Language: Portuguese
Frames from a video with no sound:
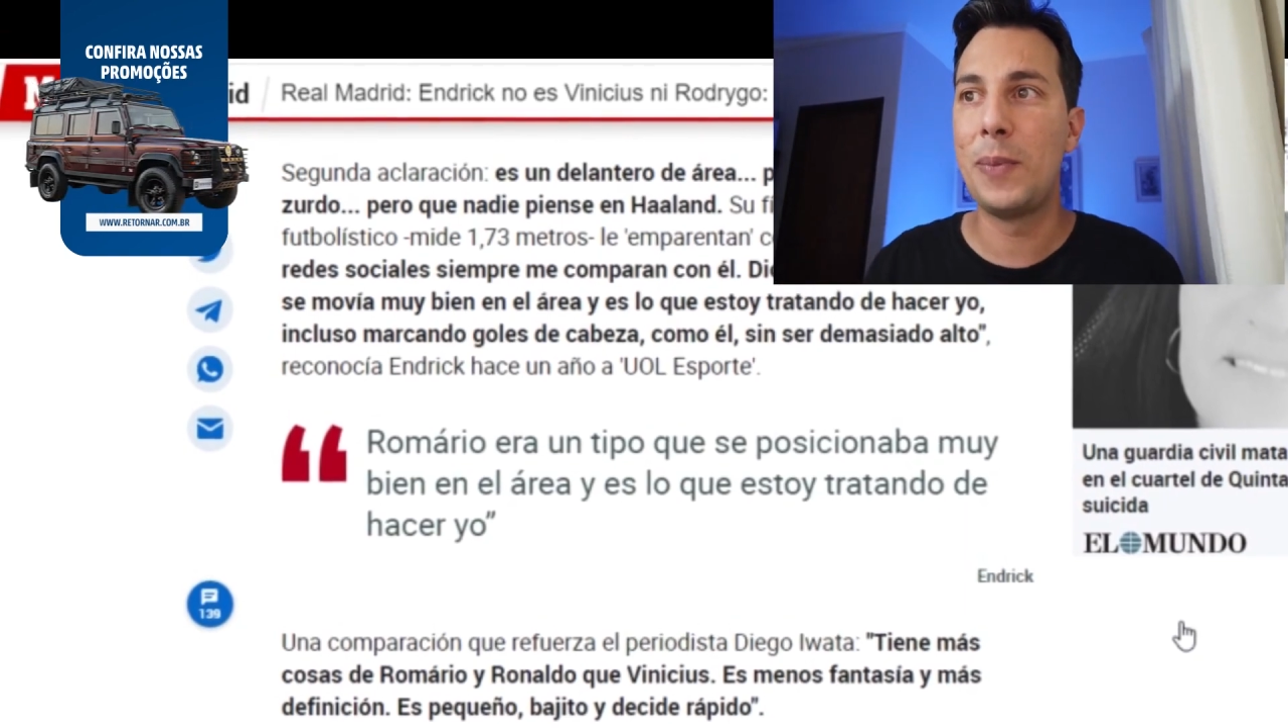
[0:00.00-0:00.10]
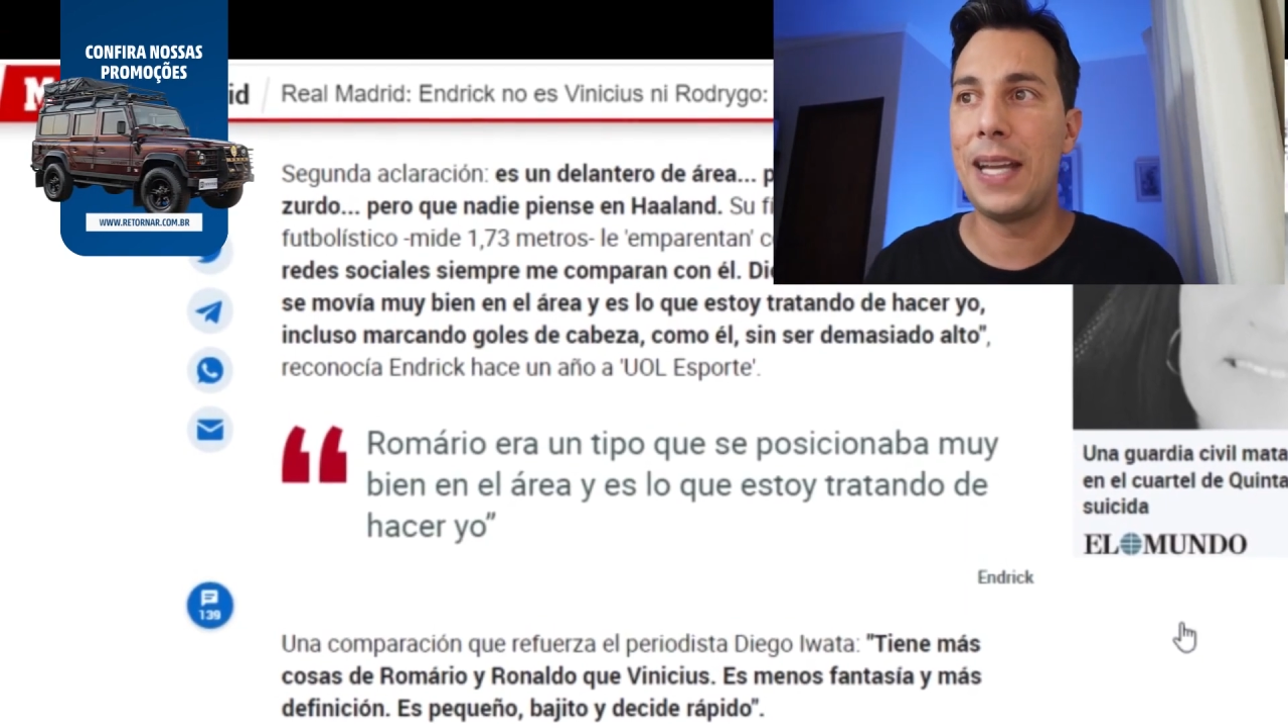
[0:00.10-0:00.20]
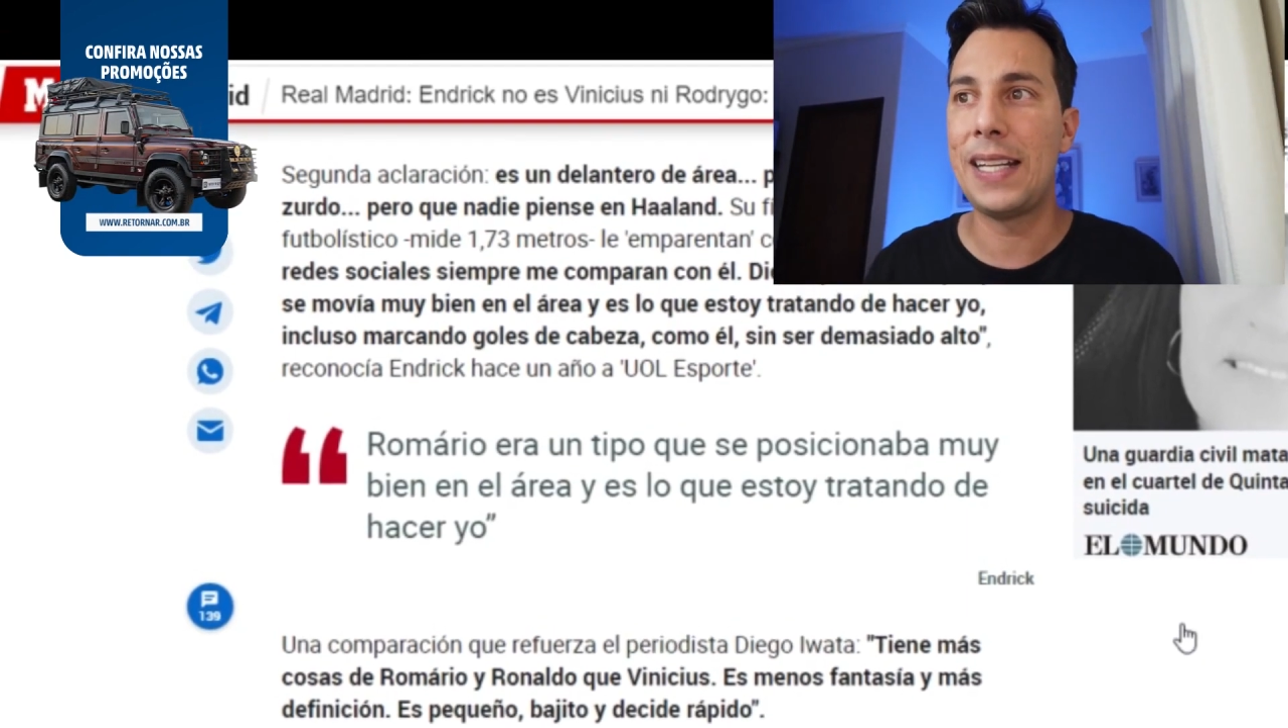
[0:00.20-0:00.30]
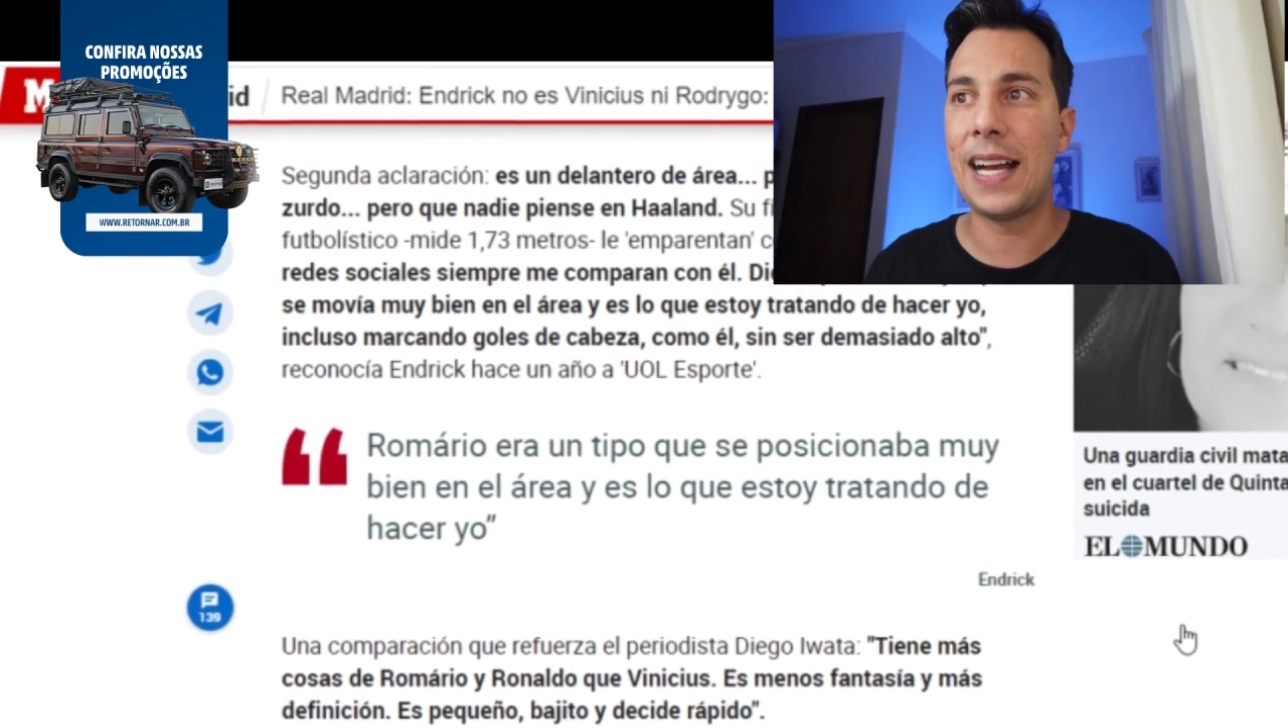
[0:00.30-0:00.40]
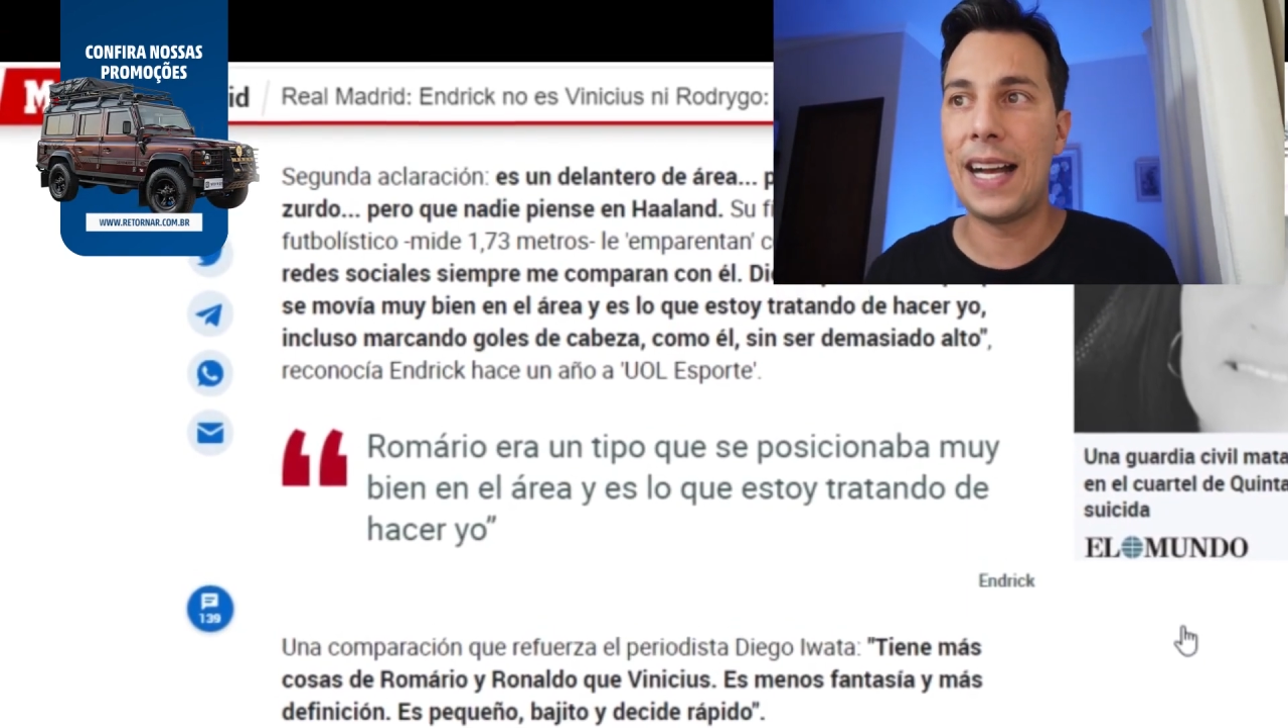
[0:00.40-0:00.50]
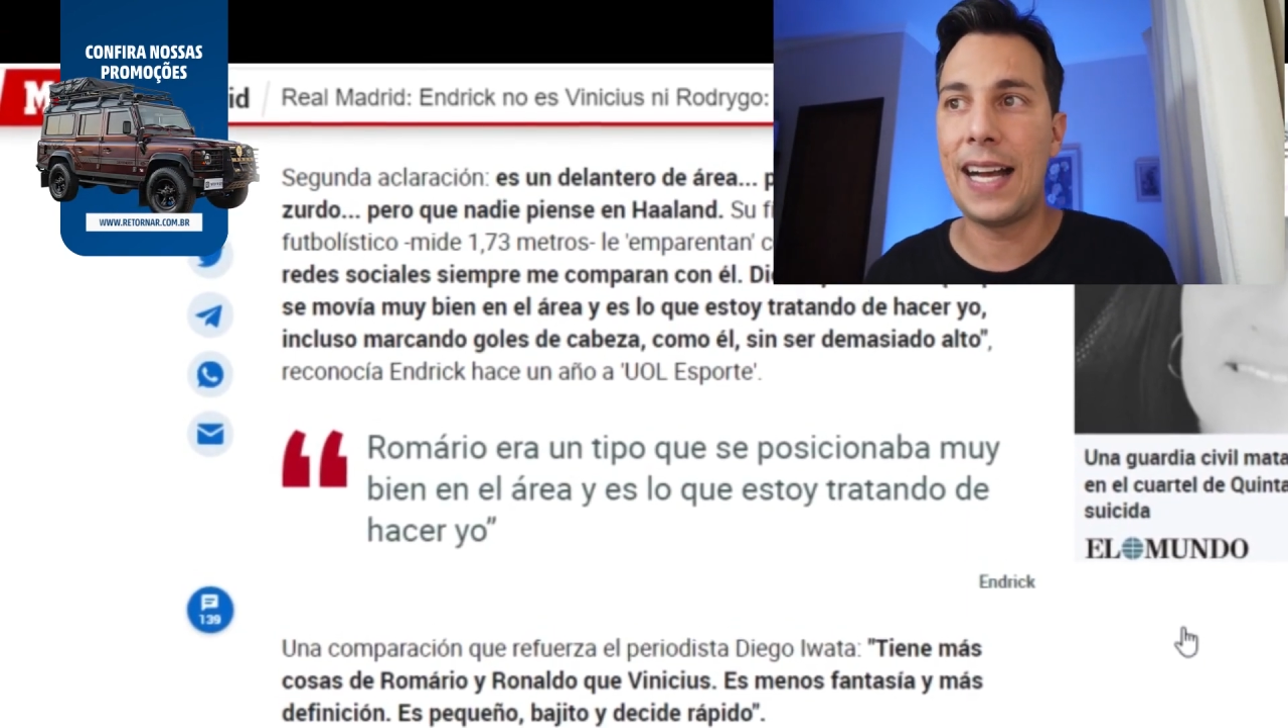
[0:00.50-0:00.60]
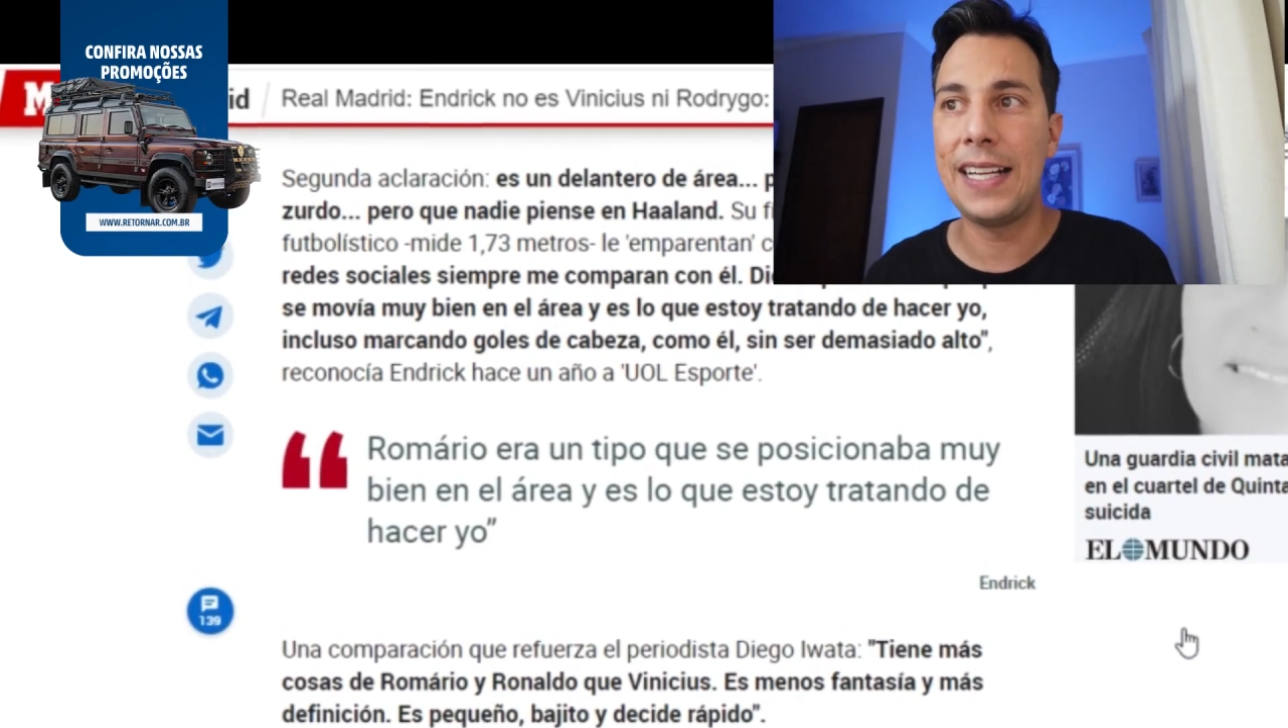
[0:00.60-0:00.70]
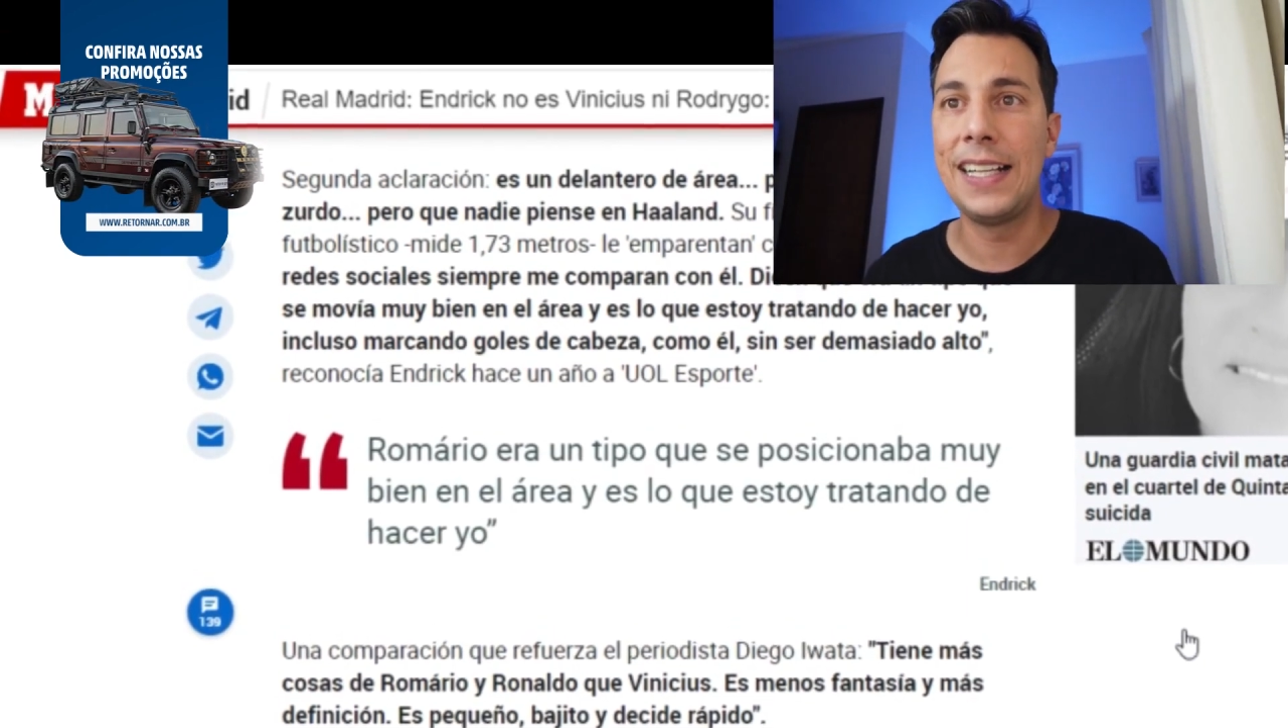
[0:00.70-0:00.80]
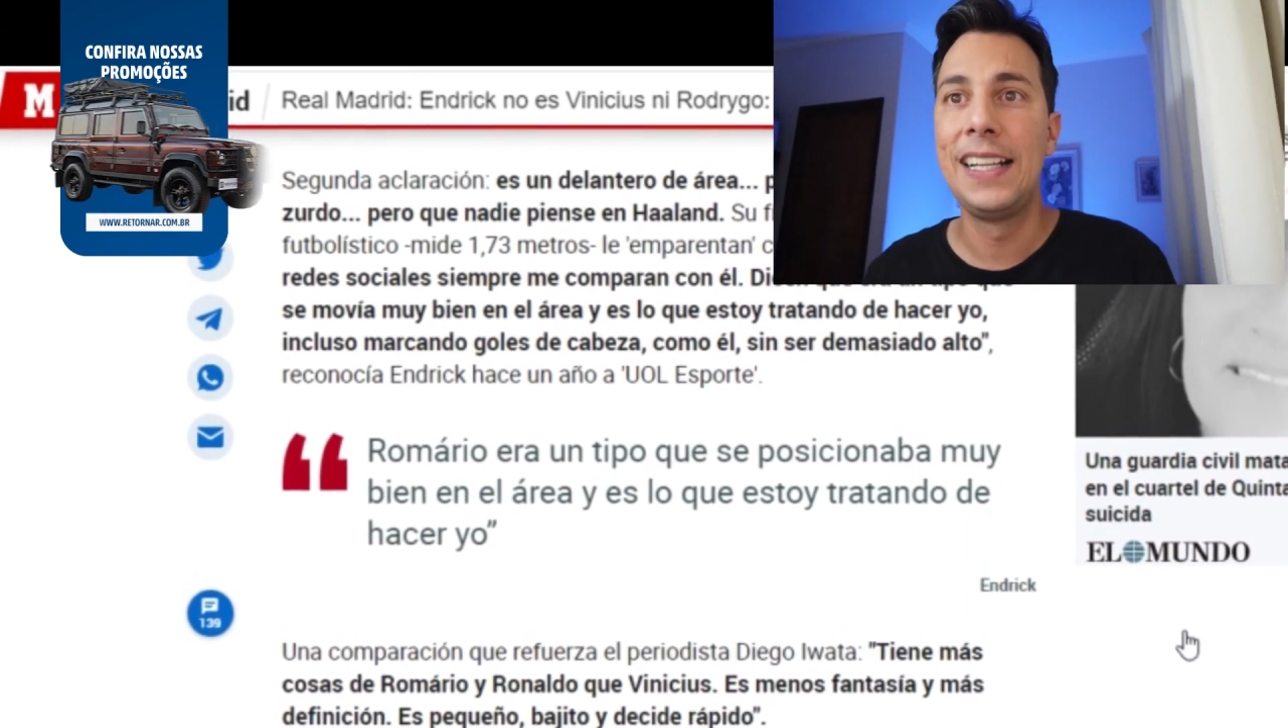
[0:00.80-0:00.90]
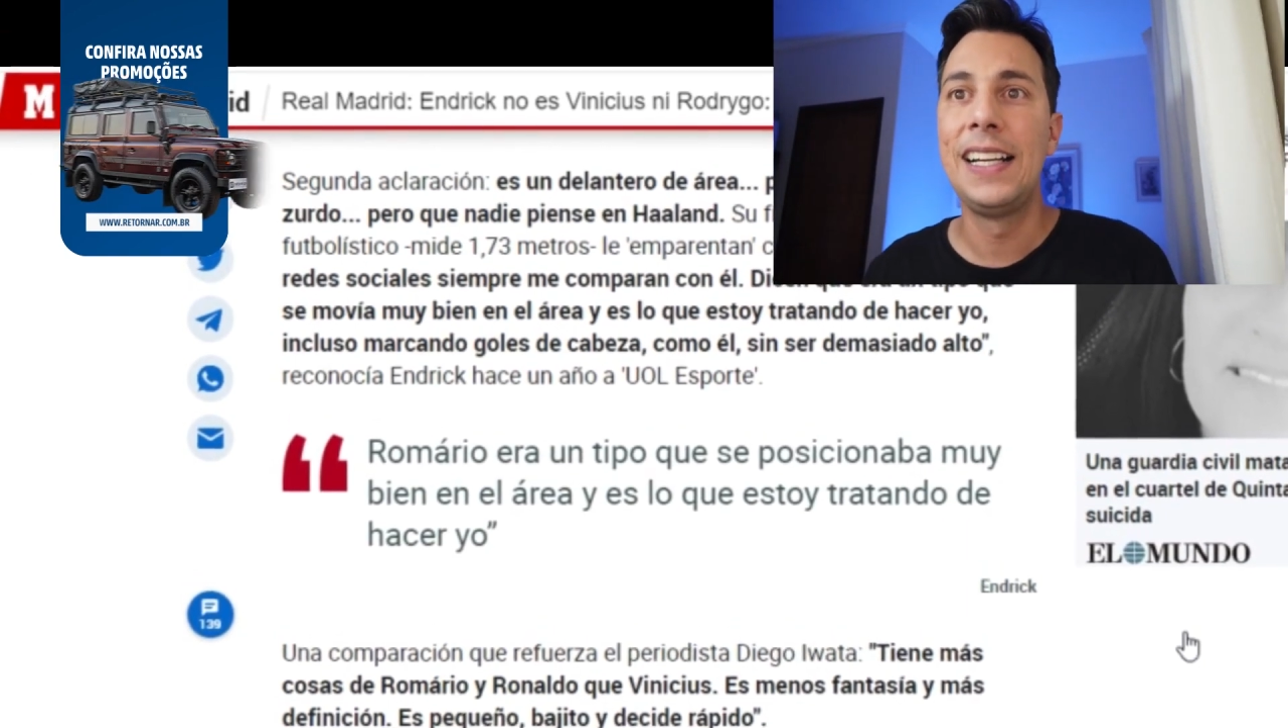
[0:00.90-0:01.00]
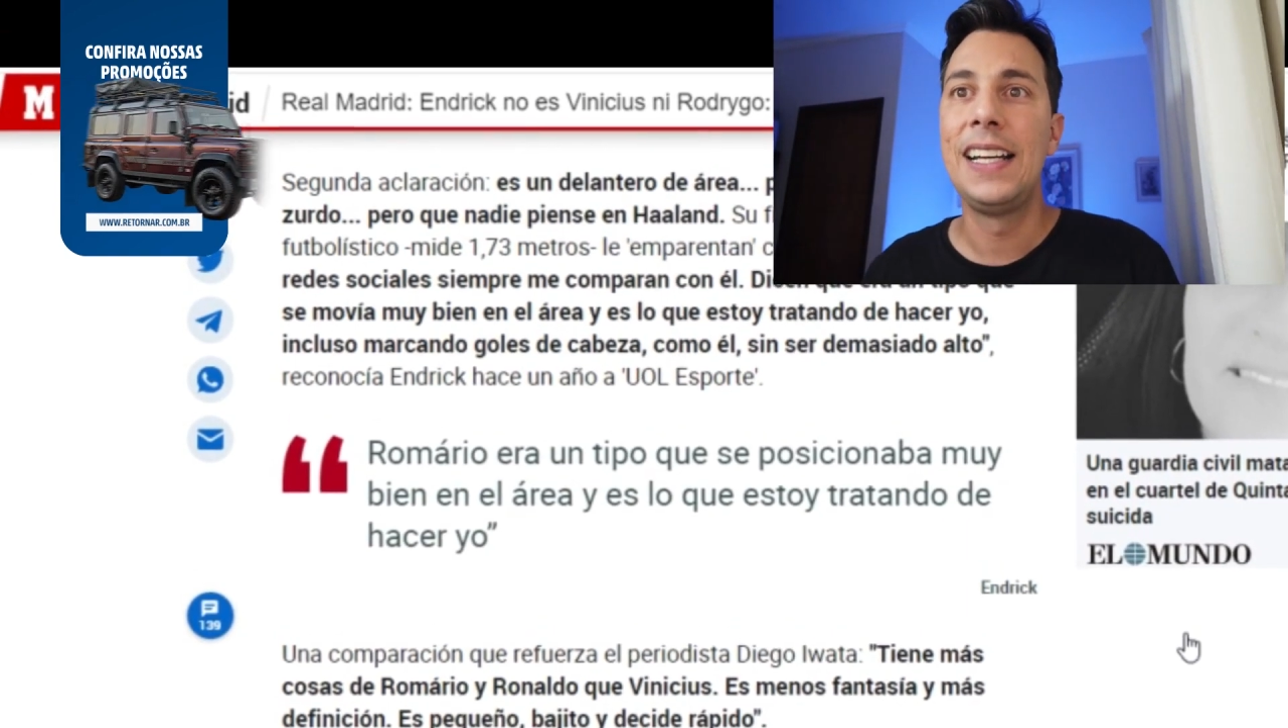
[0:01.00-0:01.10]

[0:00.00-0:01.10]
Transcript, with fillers: bem na área